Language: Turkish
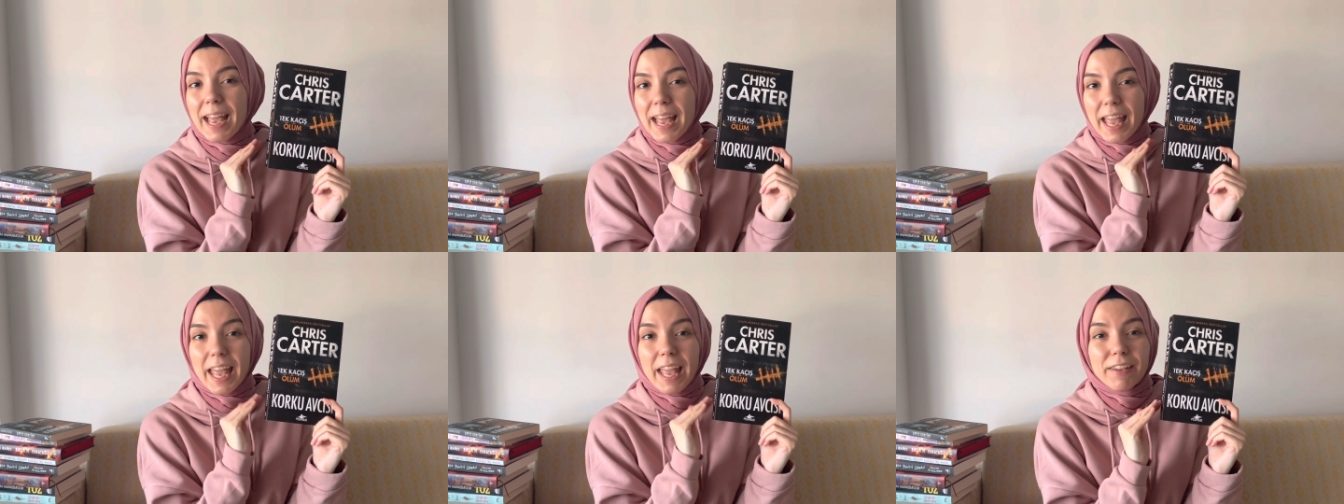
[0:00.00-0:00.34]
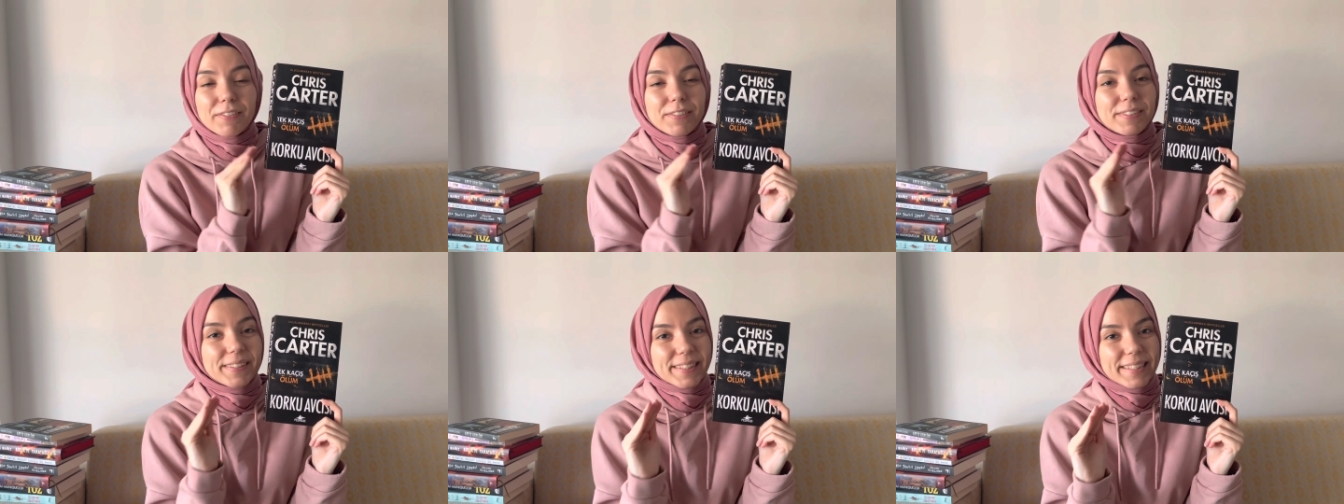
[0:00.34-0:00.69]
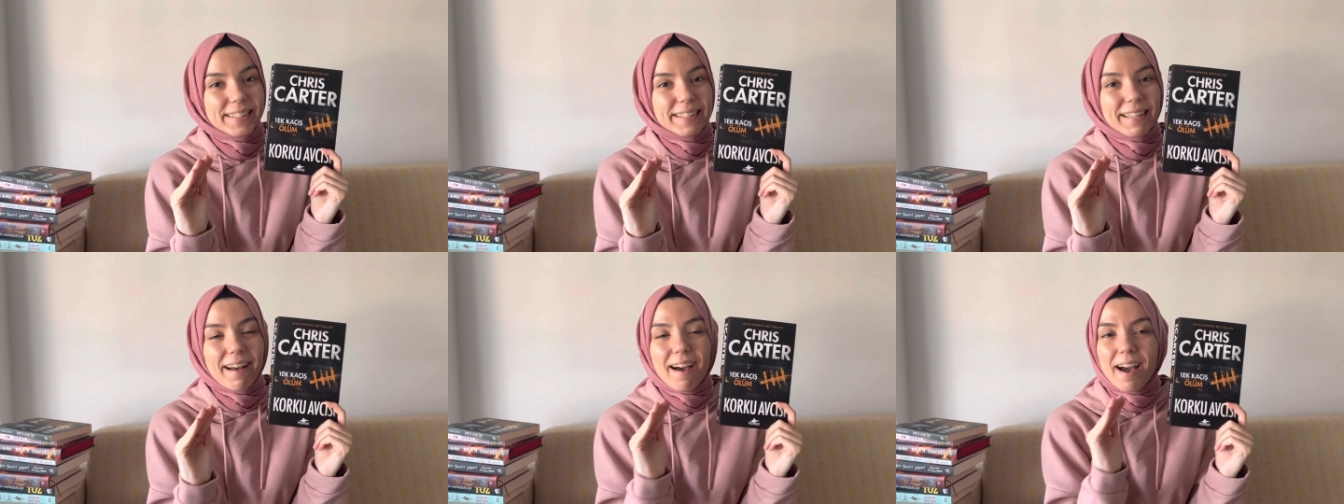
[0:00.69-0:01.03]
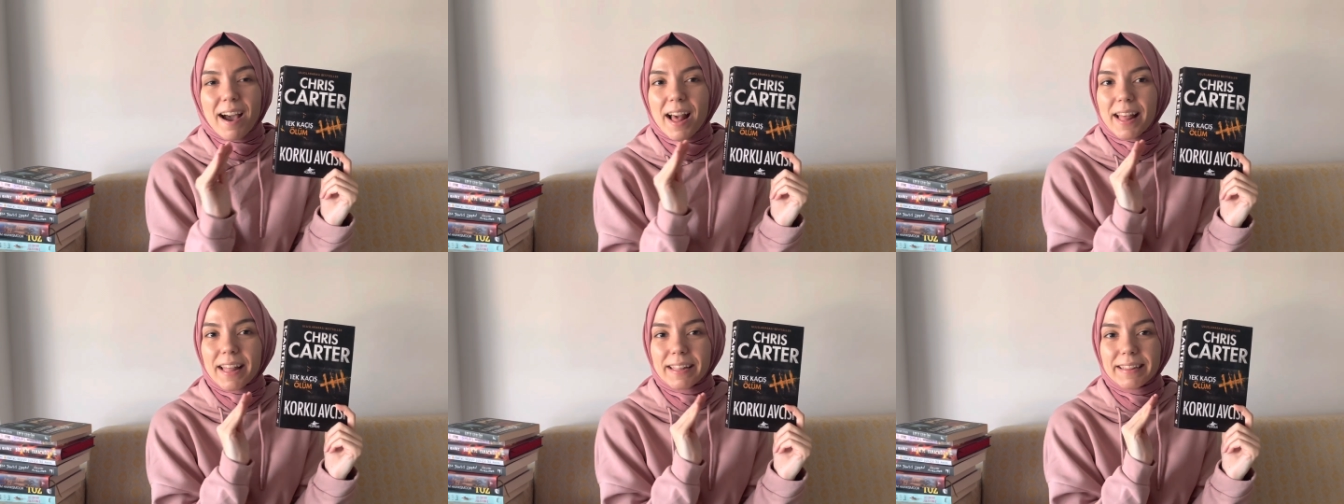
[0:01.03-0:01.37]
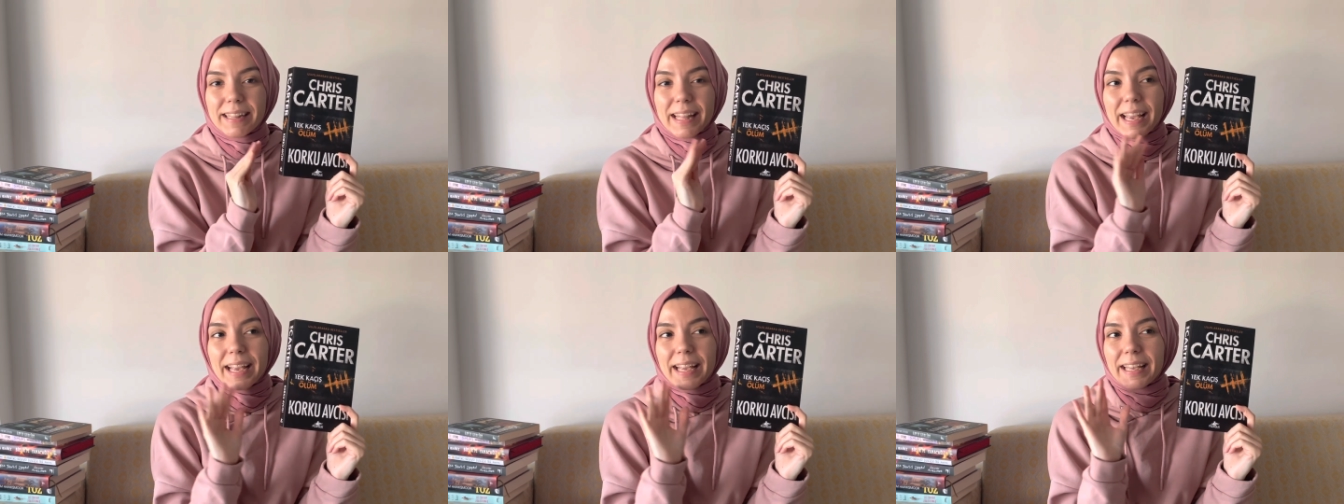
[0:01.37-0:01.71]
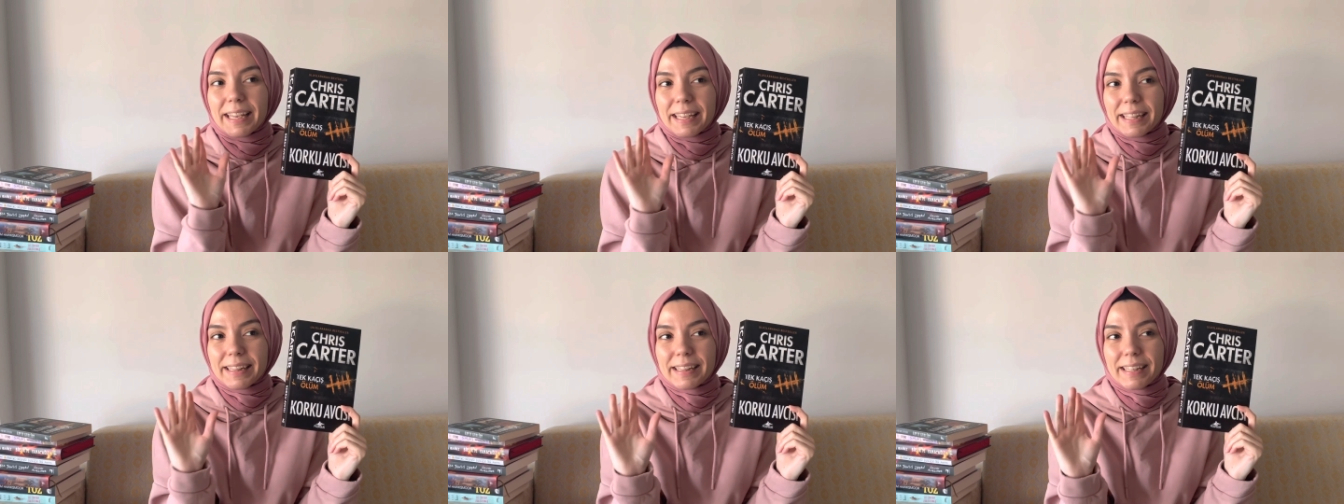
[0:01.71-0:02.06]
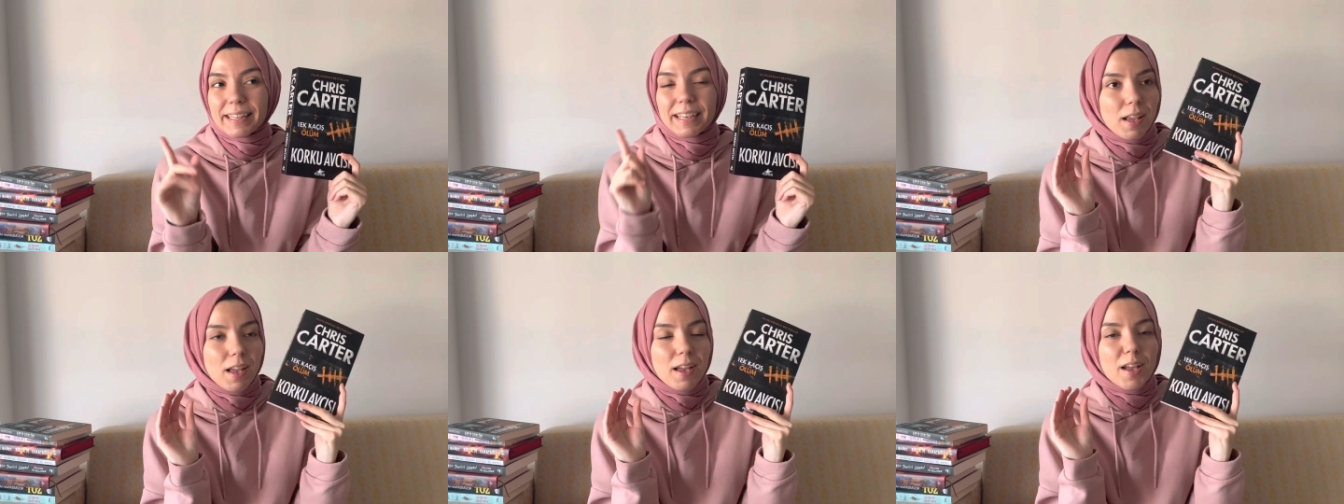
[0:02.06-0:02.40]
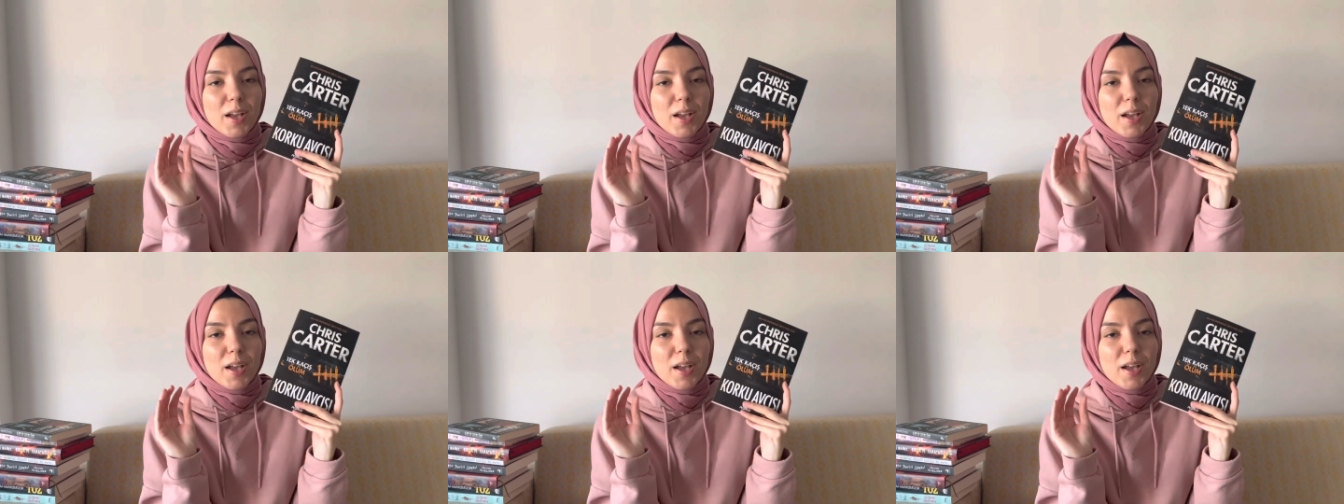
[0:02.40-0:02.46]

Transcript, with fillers: Efsaneydi.